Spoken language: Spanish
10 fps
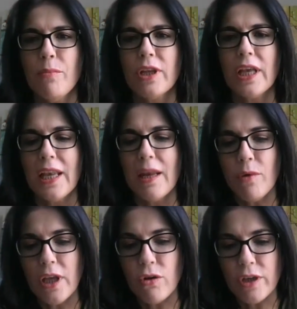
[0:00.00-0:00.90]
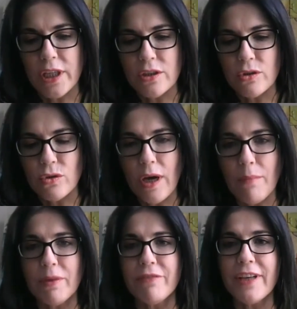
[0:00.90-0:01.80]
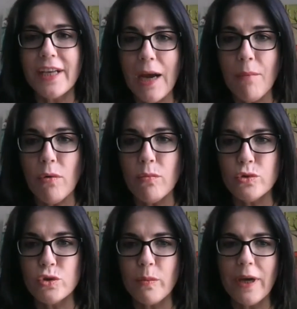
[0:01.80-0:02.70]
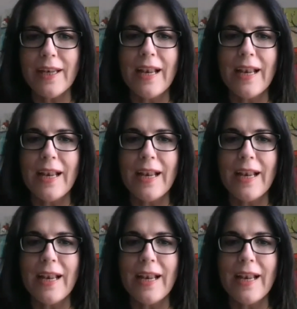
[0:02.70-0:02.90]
porque creemos que con esto amplificamos mucho más el